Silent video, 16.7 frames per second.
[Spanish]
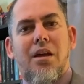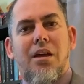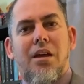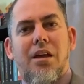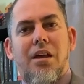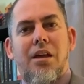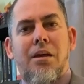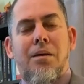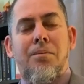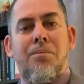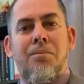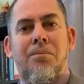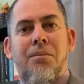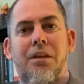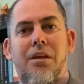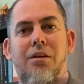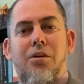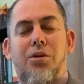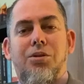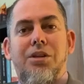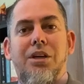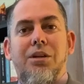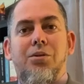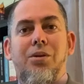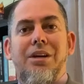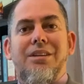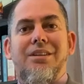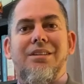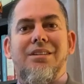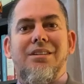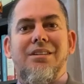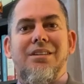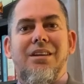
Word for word: Em, lo cierto es